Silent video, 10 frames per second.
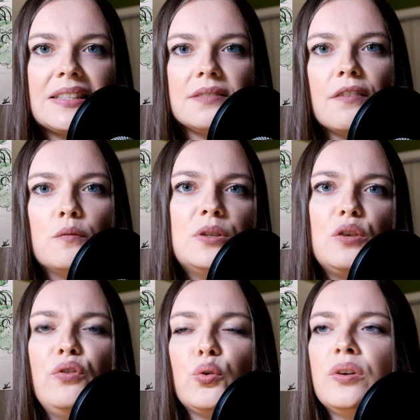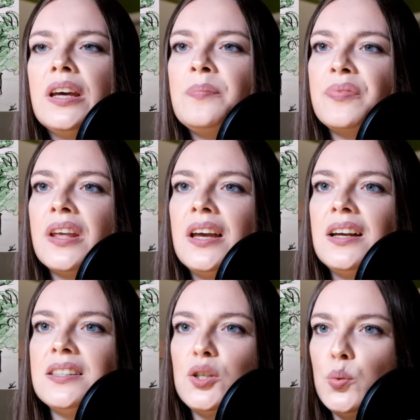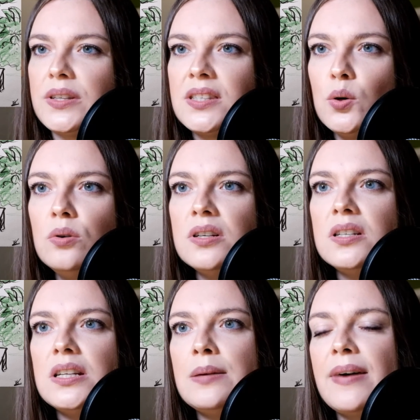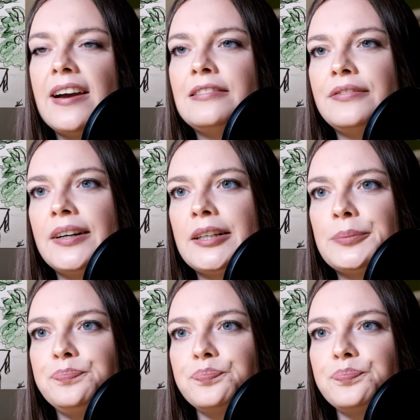Das war für mich irgendwie so eine Situation, in dem einfach